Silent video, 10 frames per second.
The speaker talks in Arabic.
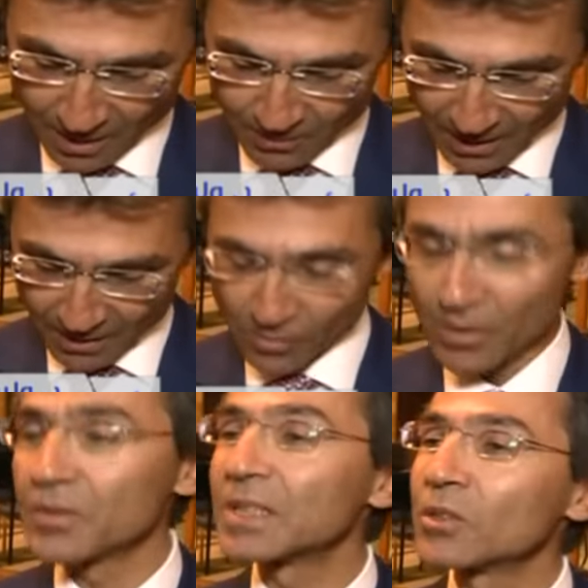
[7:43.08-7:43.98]

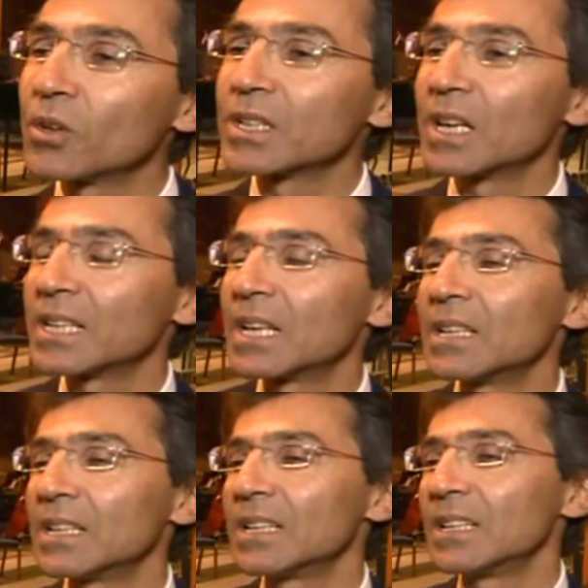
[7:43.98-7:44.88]
كابرالوفا فيكتوريا
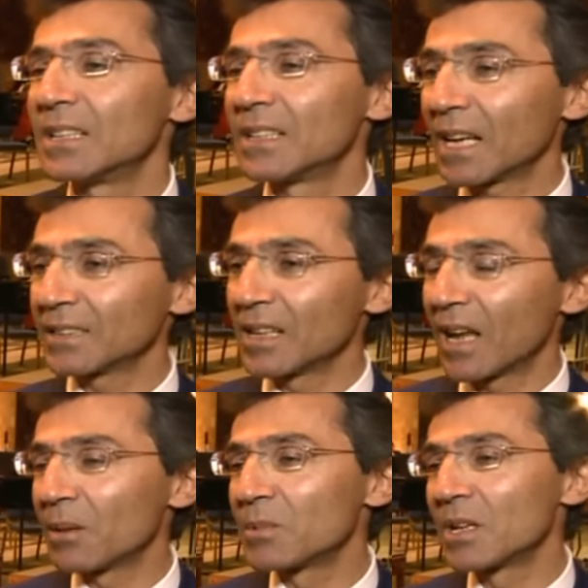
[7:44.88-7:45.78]
يلي رح
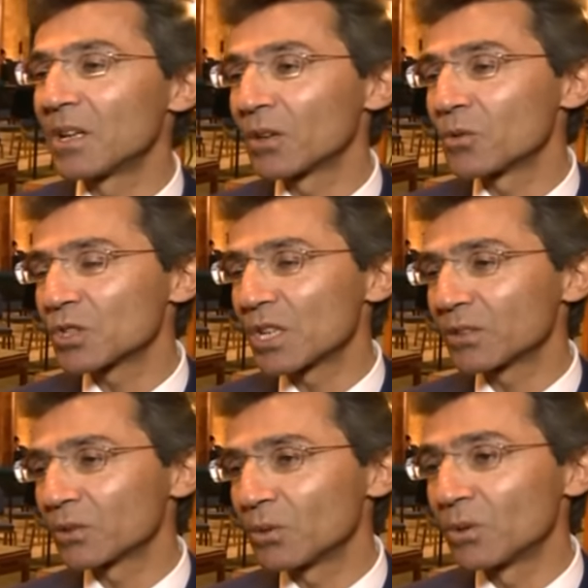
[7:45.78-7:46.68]
تلعب
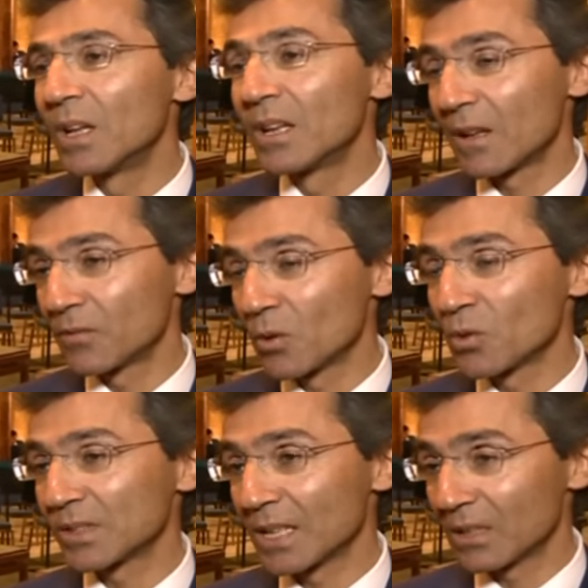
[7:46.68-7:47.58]
الكونشيرتو
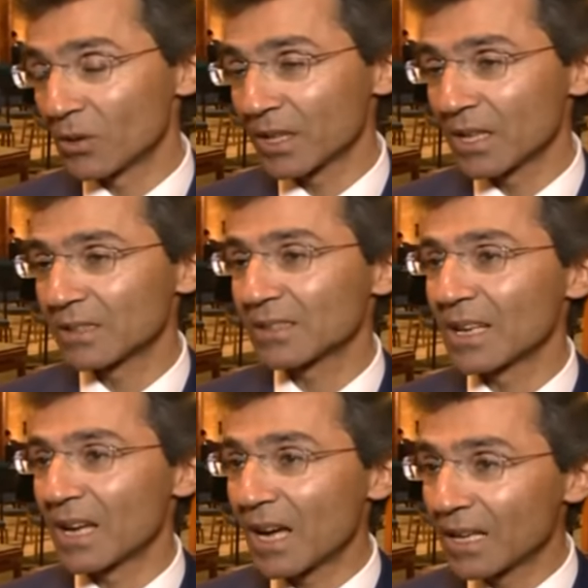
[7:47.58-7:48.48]
لفيولونسيل اوركستر
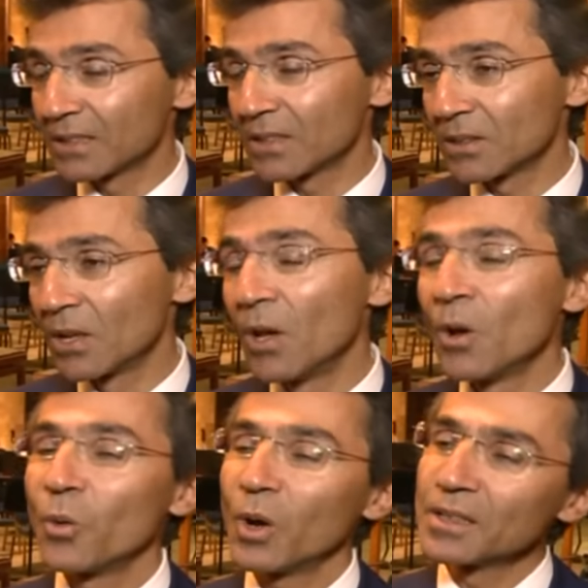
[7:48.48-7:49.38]
لهايدن
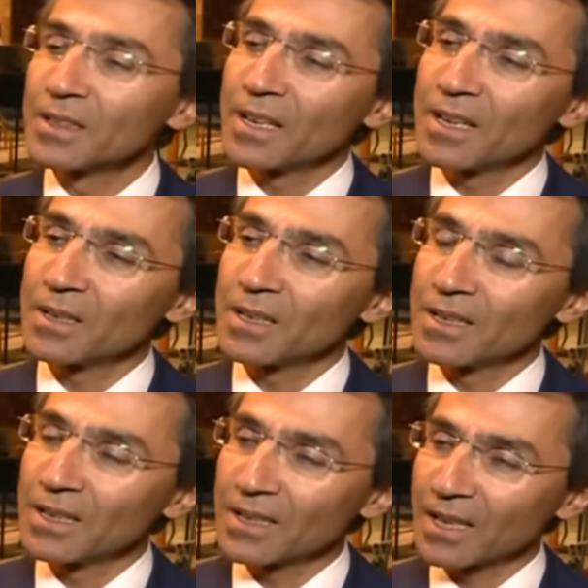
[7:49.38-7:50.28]
وعندنا
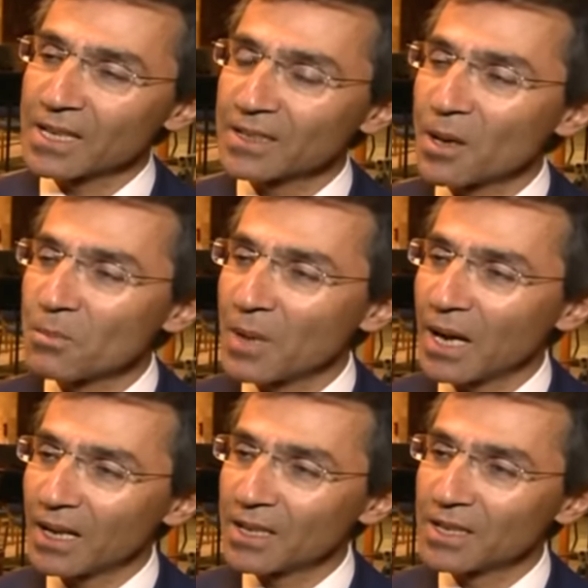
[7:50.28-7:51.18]
الختام
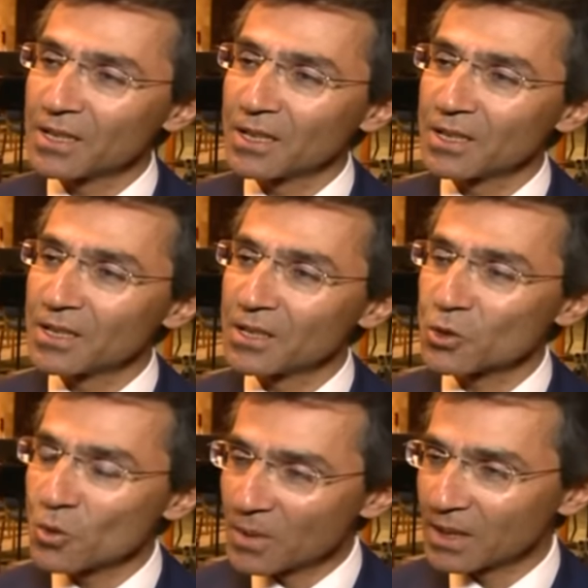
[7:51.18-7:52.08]
مع
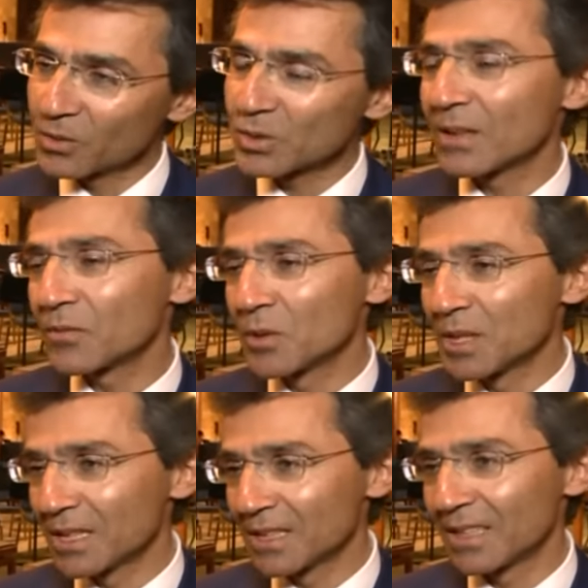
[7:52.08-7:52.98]
شومان
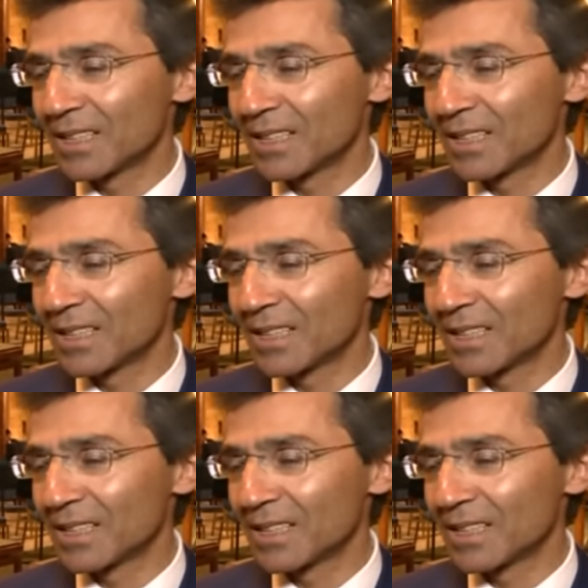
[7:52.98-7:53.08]
والسيمفونية